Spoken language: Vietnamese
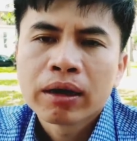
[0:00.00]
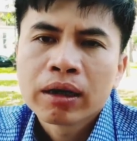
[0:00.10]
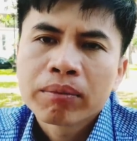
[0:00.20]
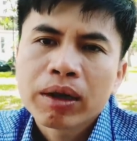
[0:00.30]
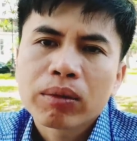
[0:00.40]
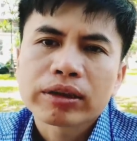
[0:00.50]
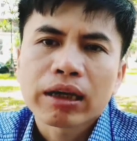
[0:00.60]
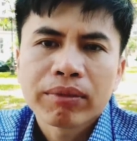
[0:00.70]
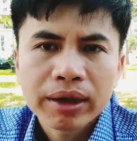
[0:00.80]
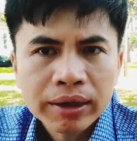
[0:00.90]
bất động
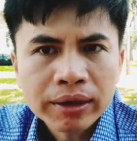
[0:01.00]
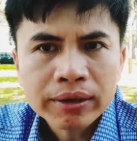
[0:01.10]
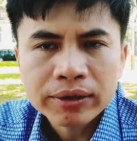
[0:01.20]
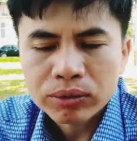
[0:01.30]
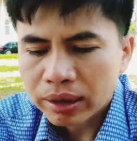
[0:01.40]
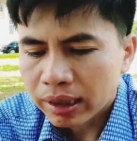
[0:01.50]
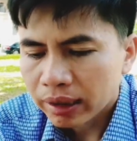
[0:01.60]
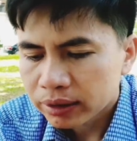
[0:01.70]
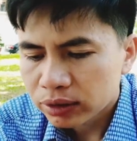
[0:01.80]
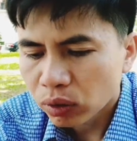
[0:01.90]
sản Mỹ thì chúng ta
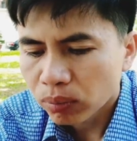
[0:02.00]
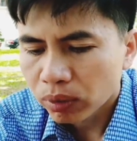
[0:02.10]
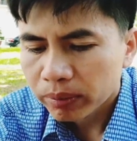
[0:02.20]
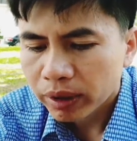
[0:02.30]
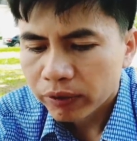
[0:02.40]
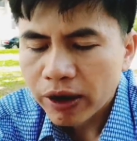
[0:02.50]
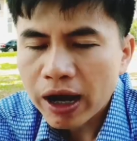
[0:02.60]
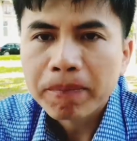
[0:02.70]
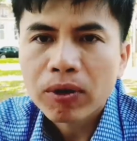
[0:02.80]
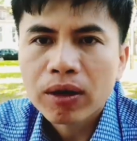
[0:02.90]
đã sử dụng một biện
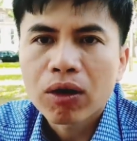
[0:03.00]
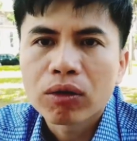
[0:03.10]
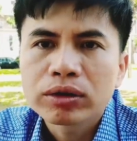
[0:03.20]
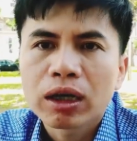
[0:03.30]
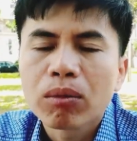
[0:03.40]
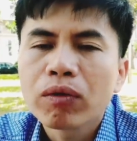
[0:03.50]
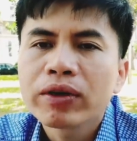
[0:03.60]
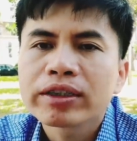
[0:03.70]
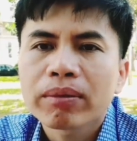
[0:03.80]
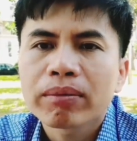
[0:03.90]
pháp đó là hỗ trợ
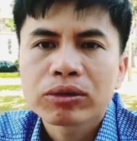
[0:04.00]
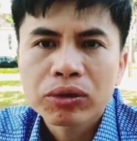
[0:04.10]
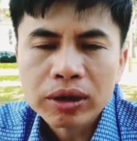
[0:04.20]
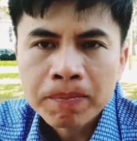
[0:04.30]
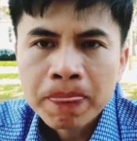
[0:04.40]
4% lãi suất